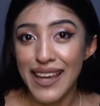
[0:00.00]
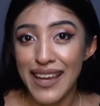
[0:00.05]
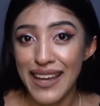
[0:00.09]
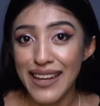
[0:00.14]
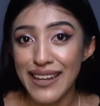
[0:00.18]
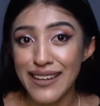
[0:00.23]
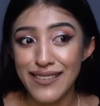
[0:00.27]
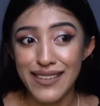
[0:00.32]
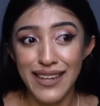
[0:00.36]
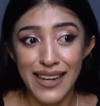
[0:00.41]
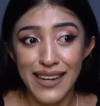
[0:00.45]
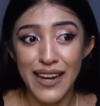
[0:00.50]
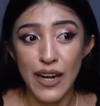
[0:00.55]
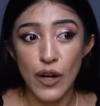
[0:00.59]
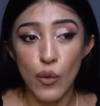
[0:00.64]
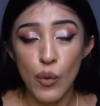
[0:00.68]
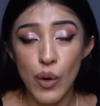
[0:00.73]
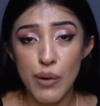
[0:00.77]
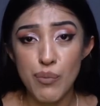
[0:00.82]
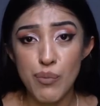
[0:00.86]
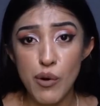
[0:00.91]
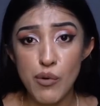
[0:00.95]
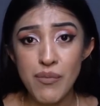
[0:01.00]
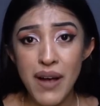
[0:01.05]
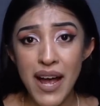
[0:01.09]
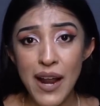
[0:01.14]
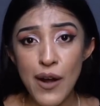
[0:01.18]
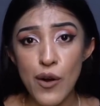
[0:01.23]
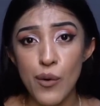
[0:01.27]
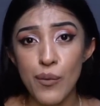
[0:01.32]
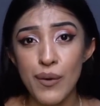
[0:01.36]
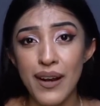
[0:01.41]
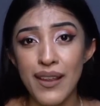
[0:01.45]
en, el cuerpo
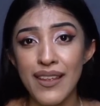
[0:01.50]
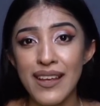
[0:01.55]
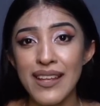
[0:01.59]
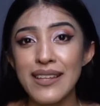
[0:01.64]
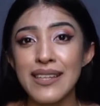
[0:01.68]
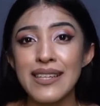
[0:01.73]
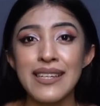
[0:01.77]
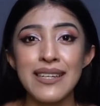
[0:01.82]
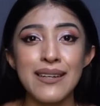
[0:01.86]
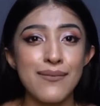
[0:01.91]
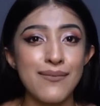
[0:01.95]
humano, ¿verdad?